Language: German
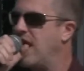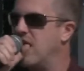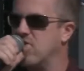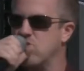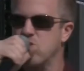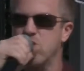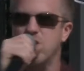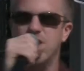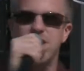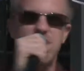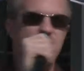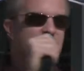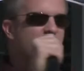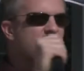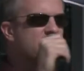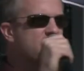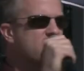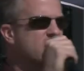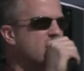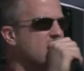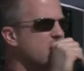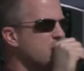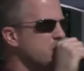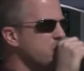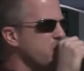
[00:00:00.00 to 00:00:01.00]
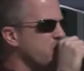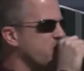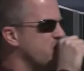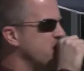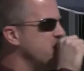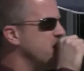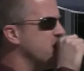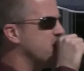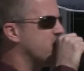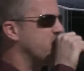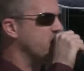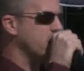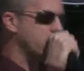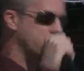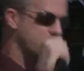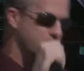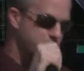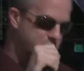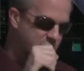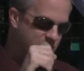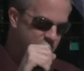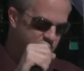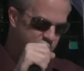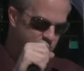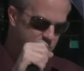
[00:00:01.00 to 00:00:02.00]
Also die direkt Sachen beschließt, wie
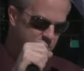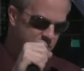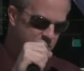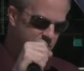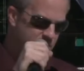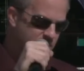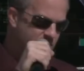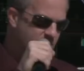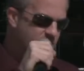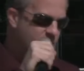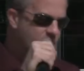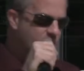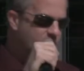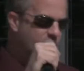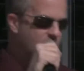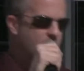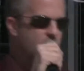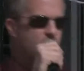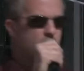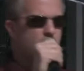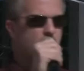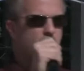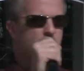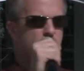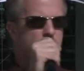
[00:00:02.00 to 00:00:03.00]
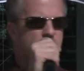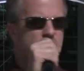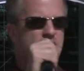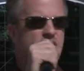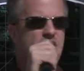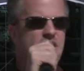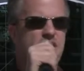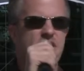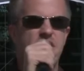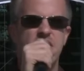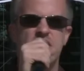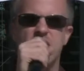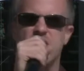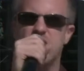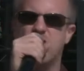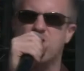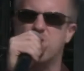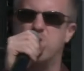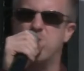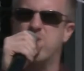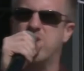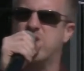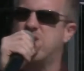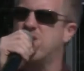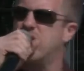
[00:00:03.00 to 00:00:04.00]
zum Beispiel, äh, äh, wir gehen
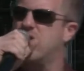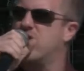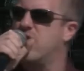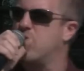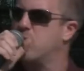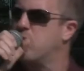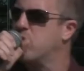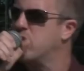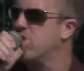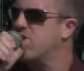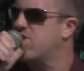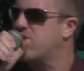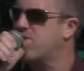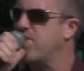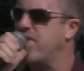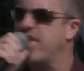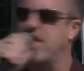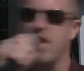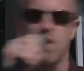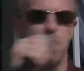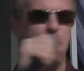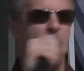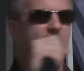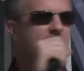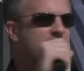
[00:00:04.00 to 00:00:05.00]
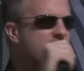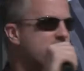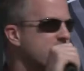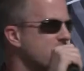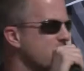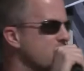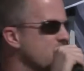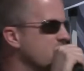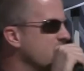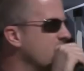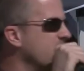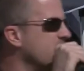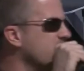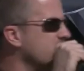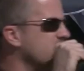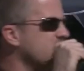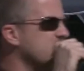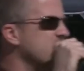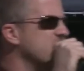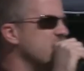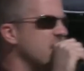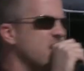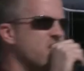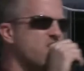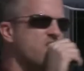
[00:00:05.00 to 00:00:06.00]
jetzt mit der Bundeswehr nach Mali. Ja, das
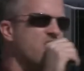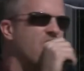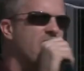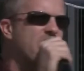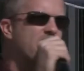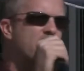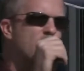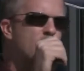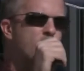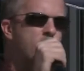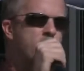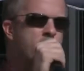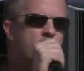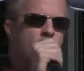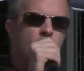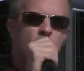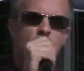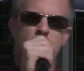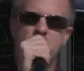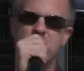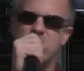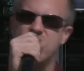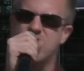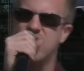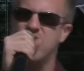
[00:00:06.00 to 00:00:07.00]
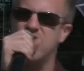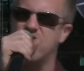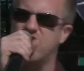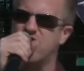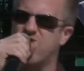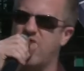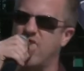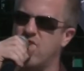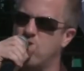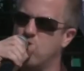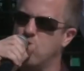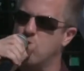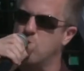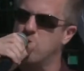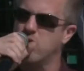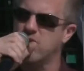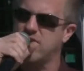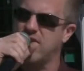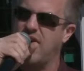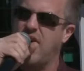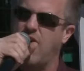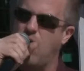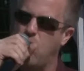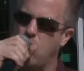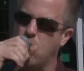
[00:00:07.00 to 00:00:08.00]
ist eine Entscheidung und diese Entscheidung
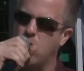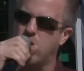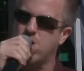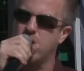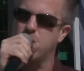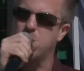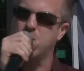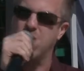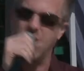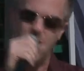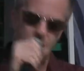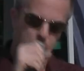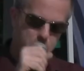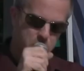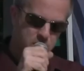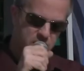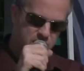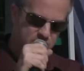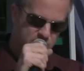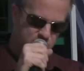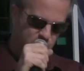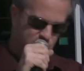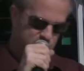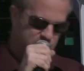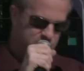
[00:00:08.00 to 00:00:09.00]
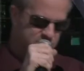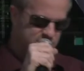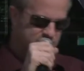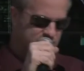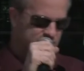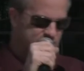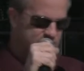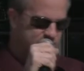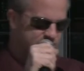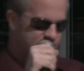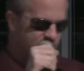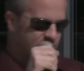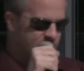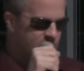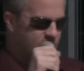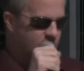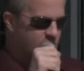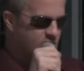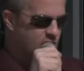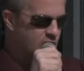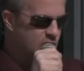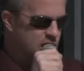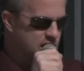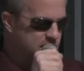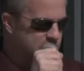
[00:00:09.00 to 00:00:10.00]
muss auch im Rahmen des Grundgesetzes
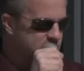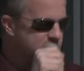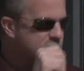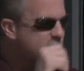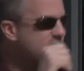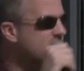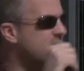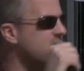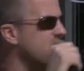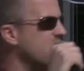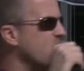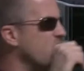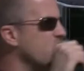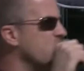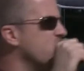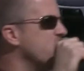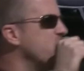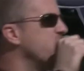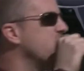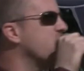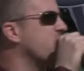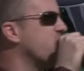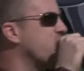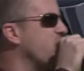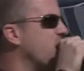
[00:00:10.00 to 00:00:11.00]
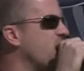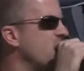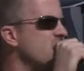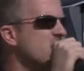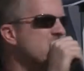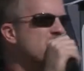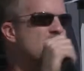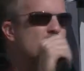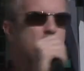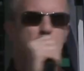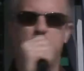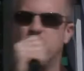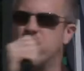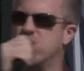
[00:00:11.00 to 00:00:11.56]
liegen, genauso wie das Verhalten der